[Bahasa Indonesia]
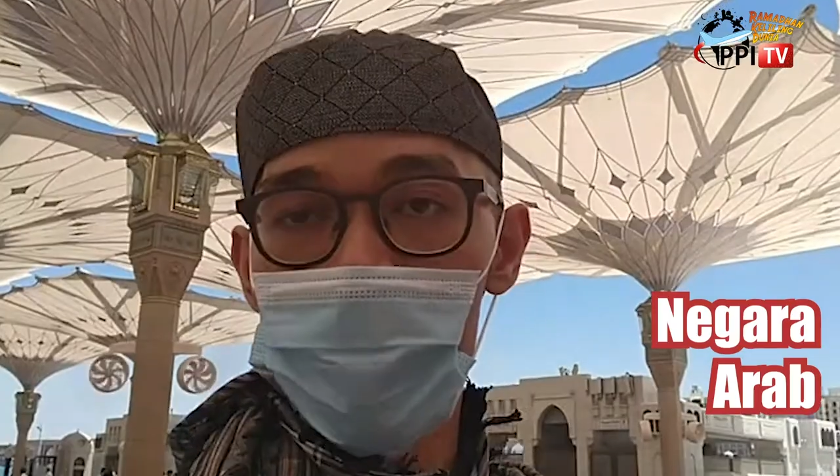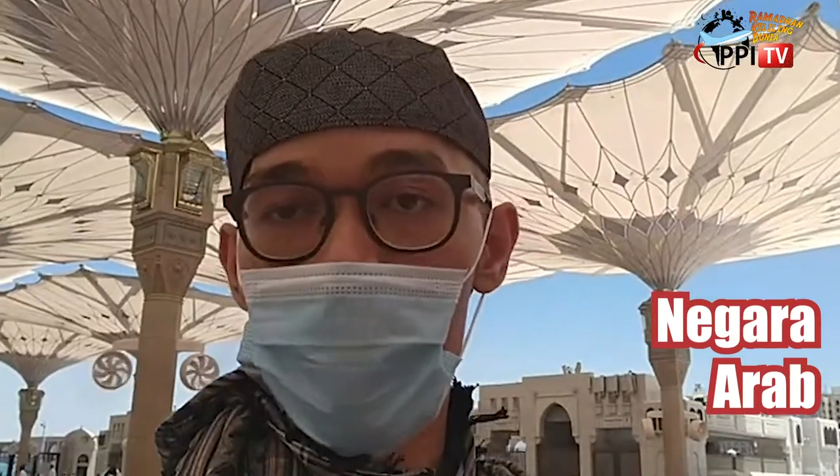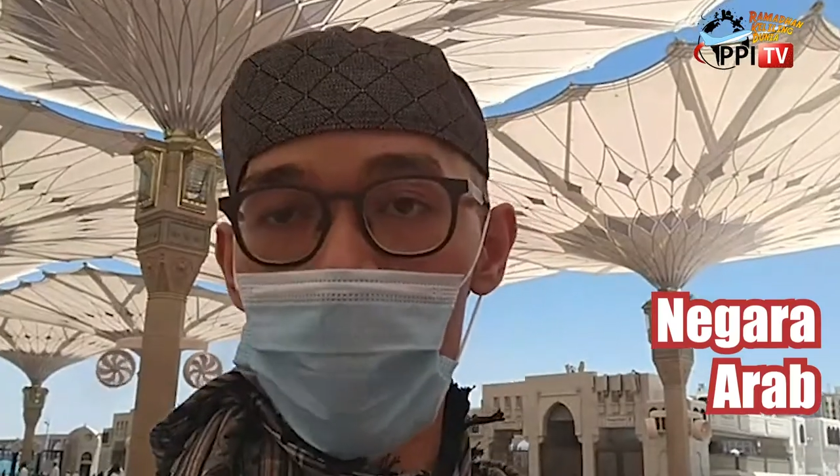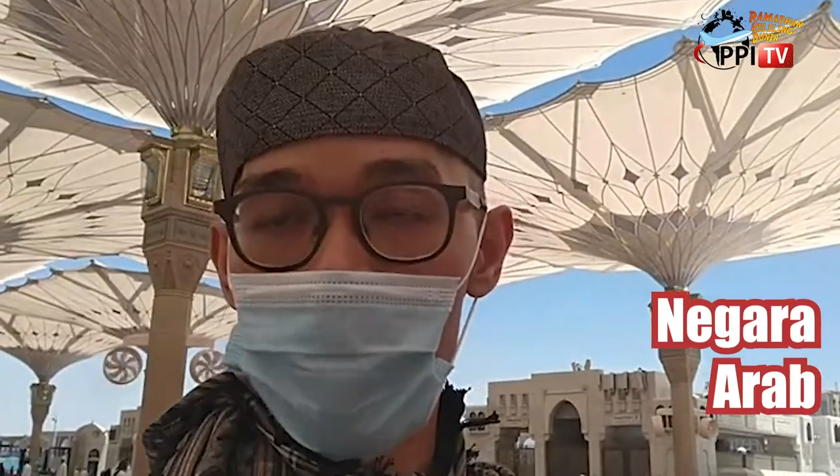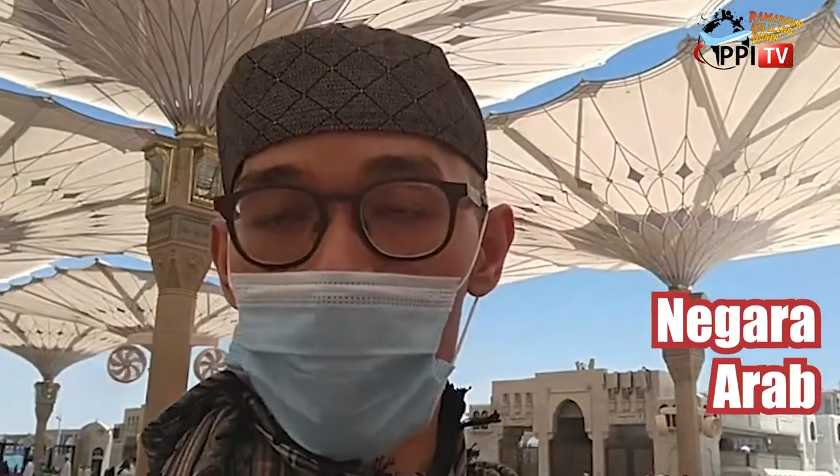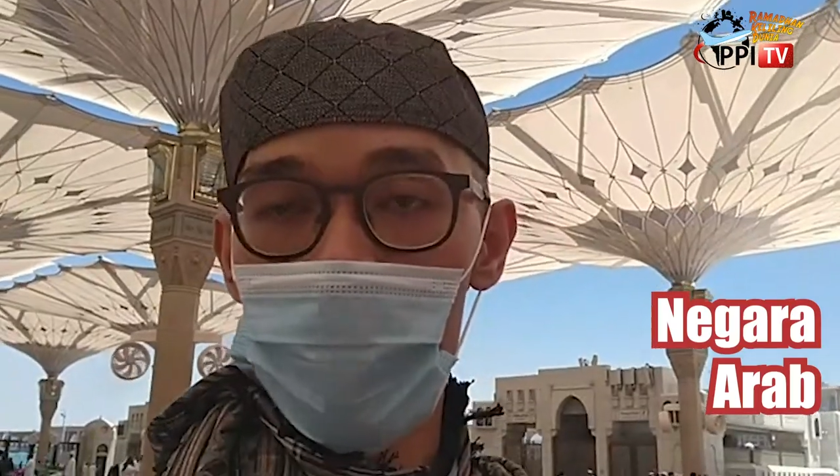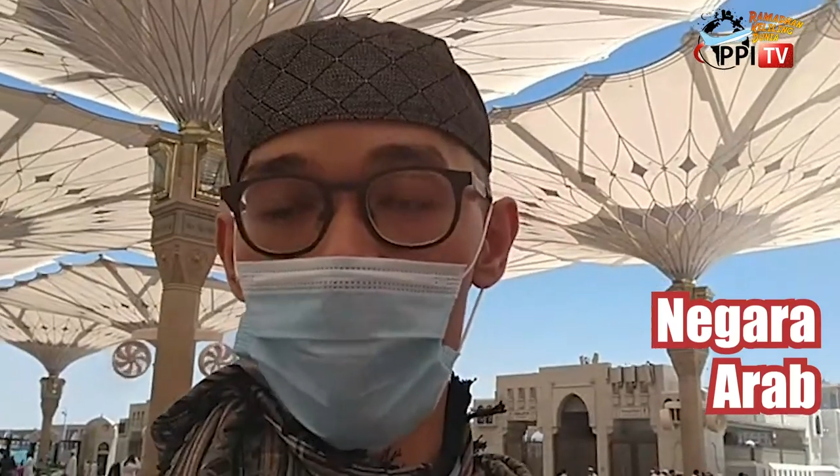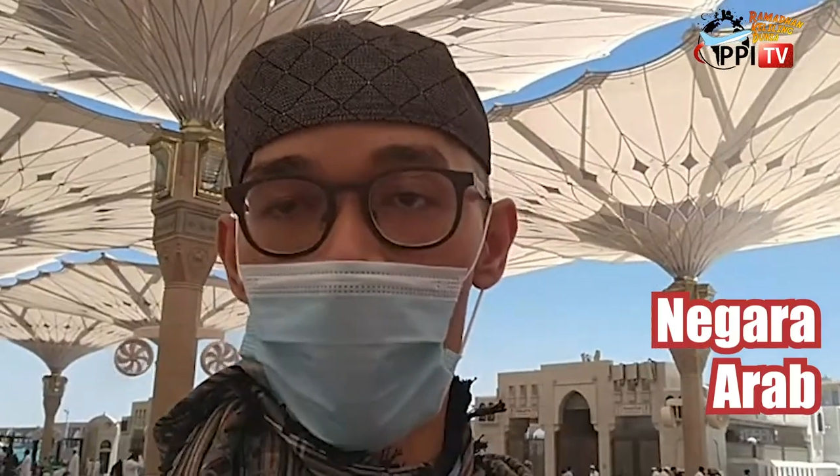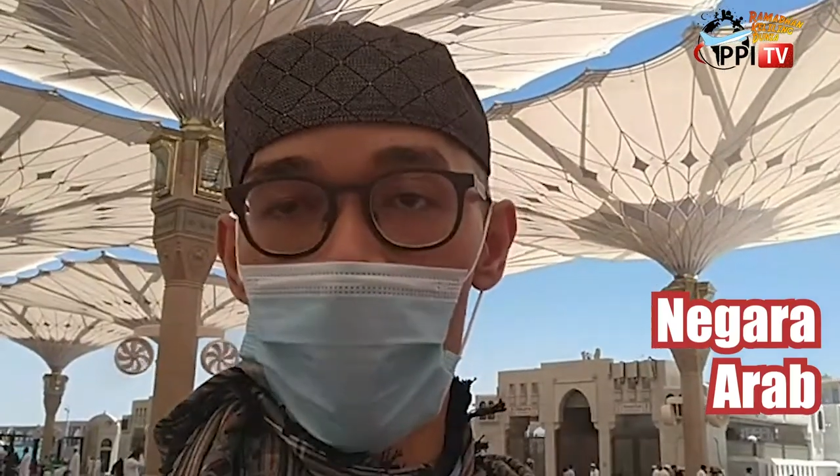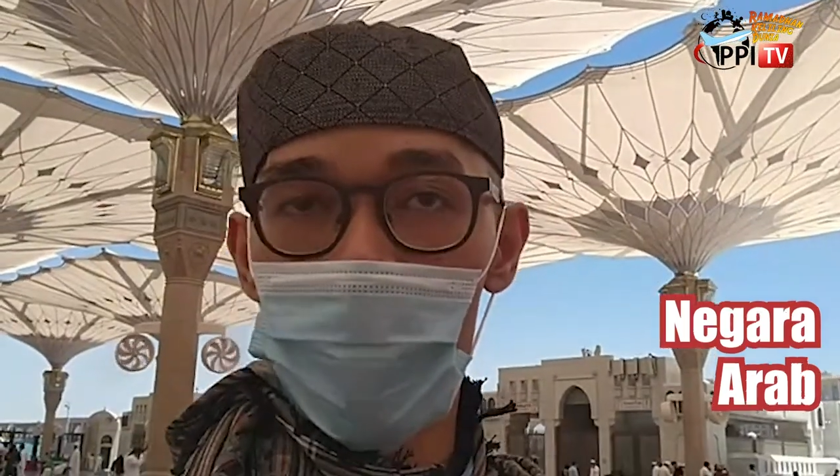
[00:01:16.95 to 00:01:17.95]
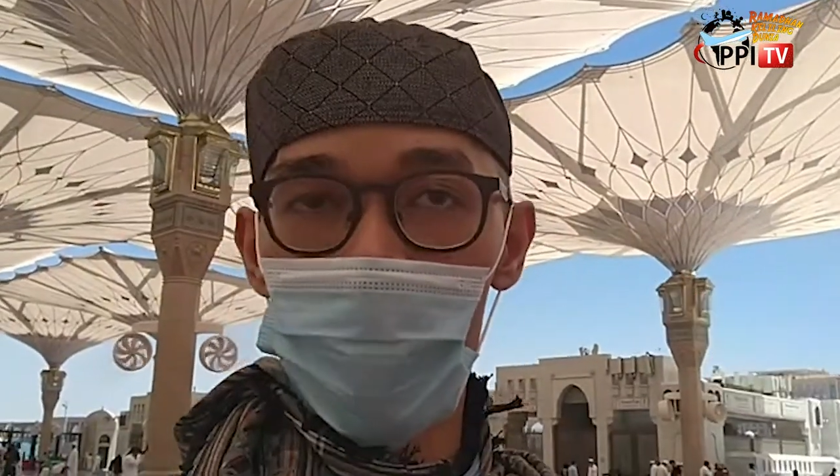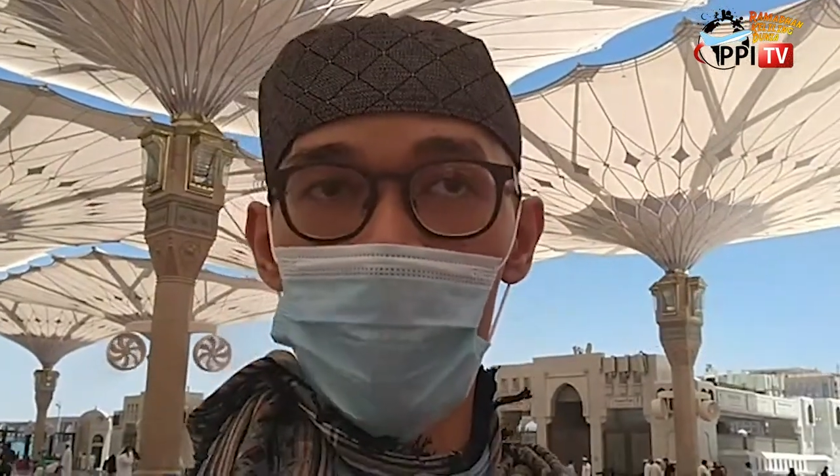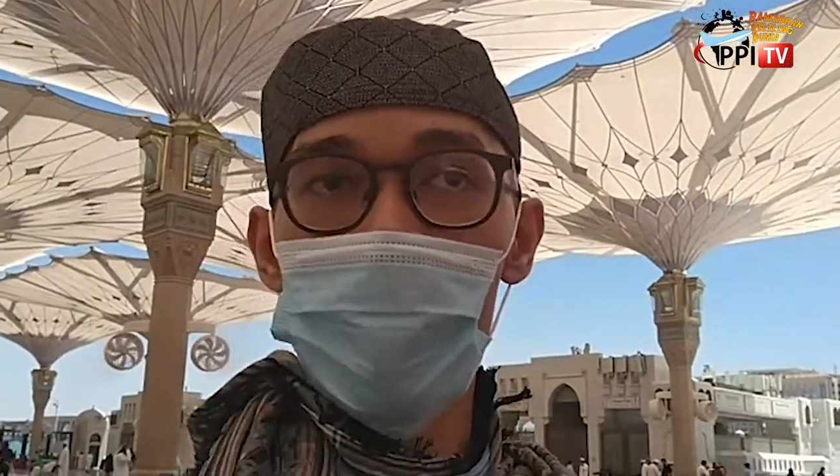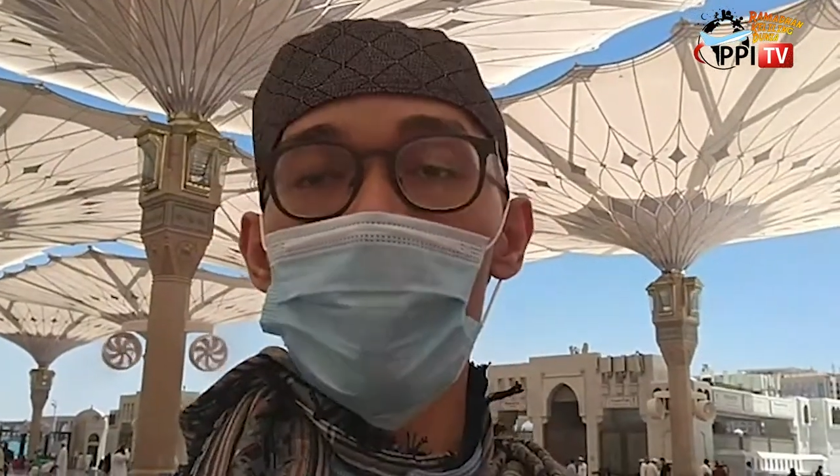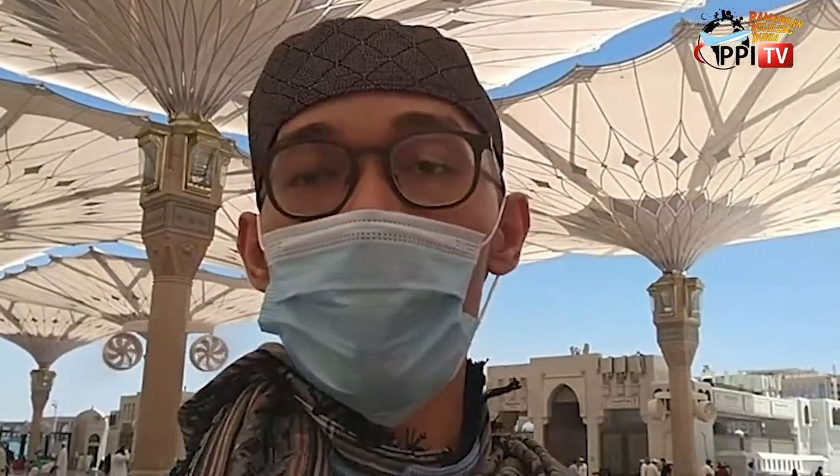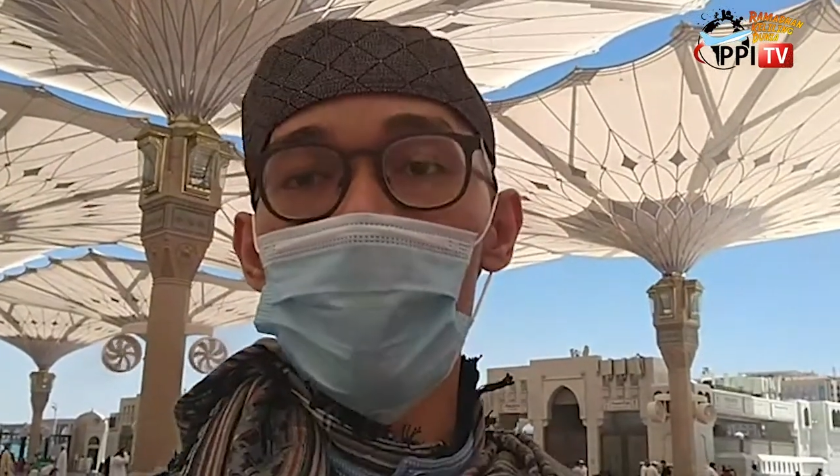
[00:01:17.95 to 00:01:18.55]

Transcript: baru saja berlalu.